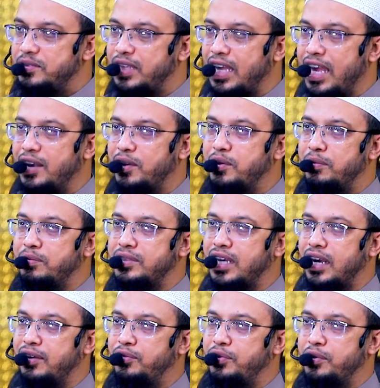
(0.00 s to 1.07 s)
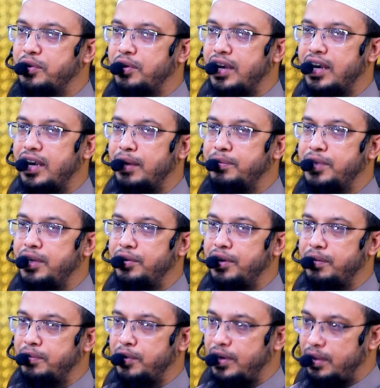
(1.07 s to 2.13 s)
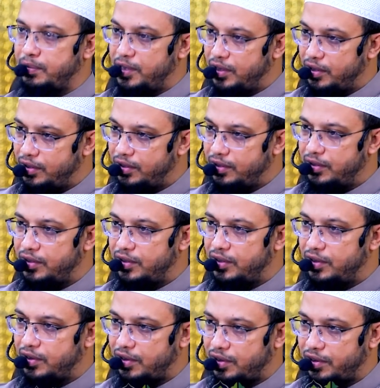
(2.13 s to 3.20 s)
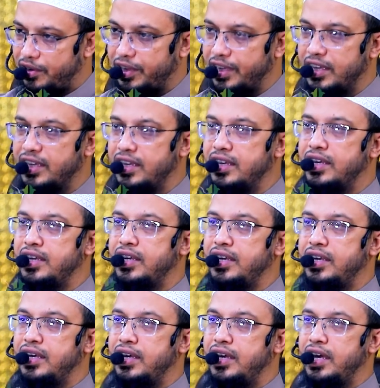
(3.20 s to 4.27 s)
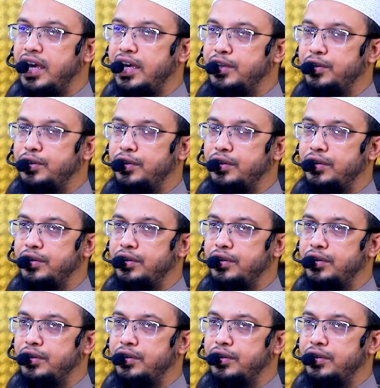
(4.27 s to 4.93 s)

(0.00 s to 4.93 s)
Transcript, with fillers: তো এরকম ঝাড়ফুঁক করার নাম দিয়ে অনেক ভণ্ডামিও হয় এই জন্য